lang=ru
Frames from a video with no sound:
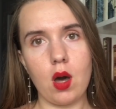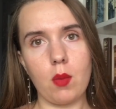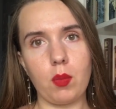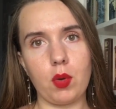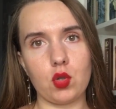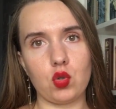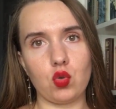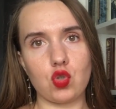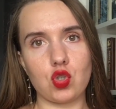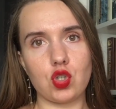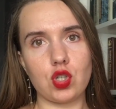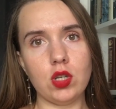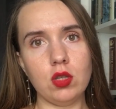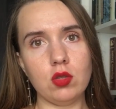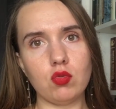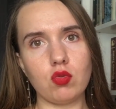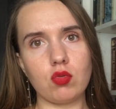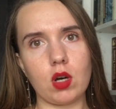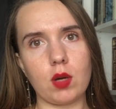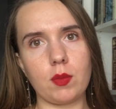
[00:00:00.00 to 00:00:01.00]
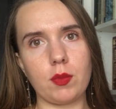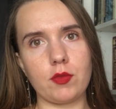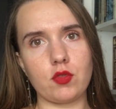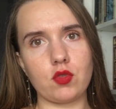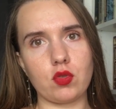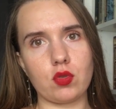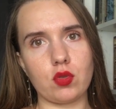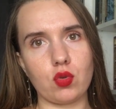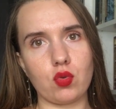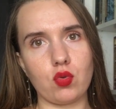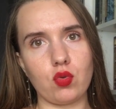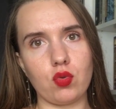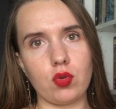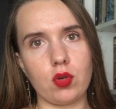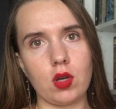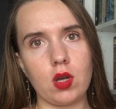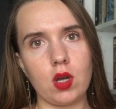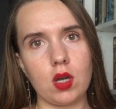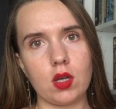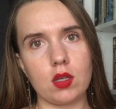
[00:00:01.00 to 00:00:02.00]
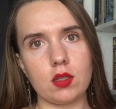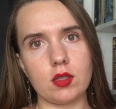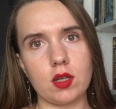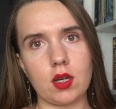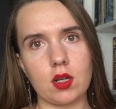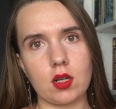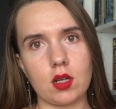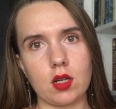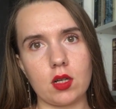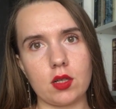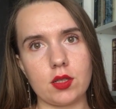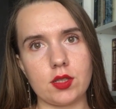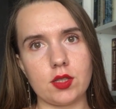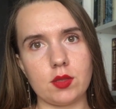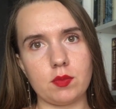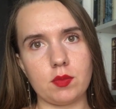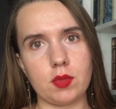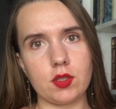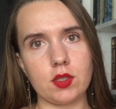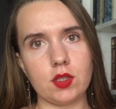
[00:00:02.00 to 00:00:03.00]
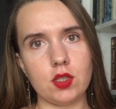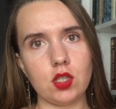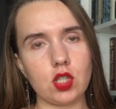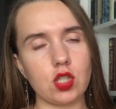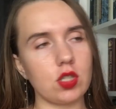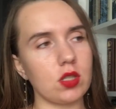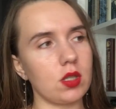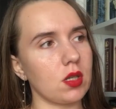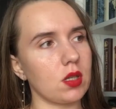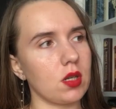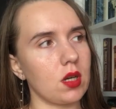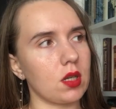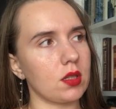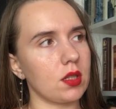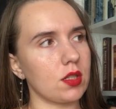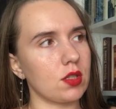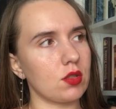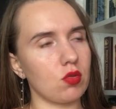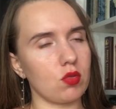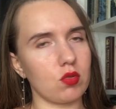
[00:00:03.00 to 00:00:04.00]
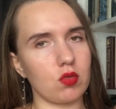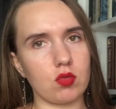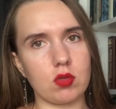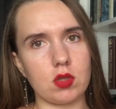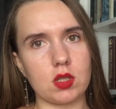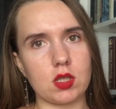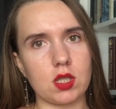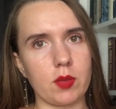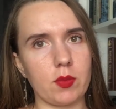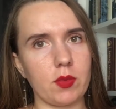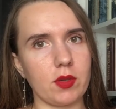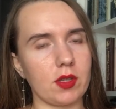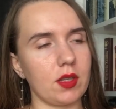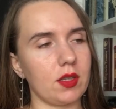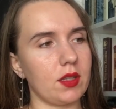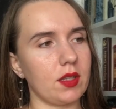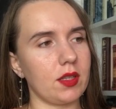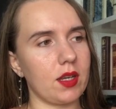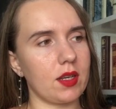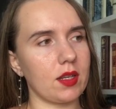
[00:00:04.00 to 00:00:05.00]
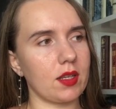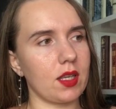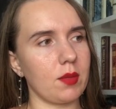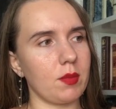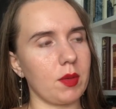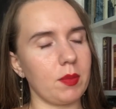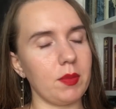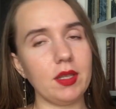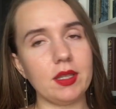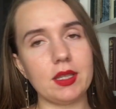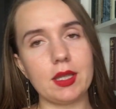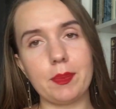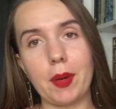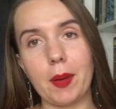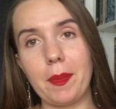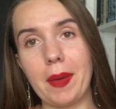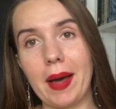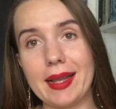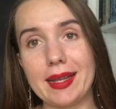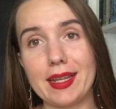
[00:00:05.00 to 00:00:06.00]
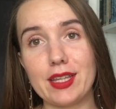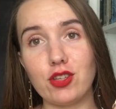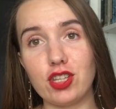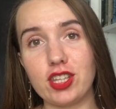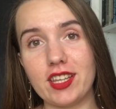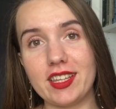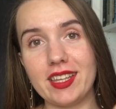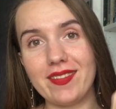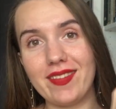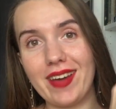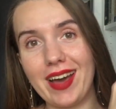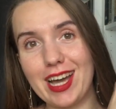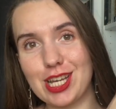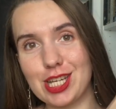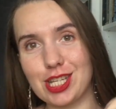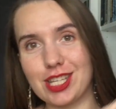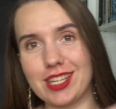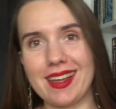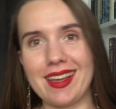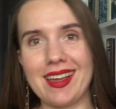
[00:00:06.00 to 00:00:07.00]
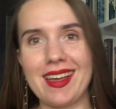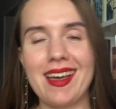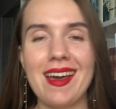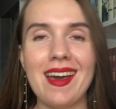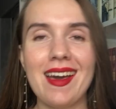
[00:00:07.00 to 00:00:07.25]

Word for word: по душе, ну как бы все такое яркое, симпатичное, как назло, тут не самые какие-то яркие моменты попали, но это не важно.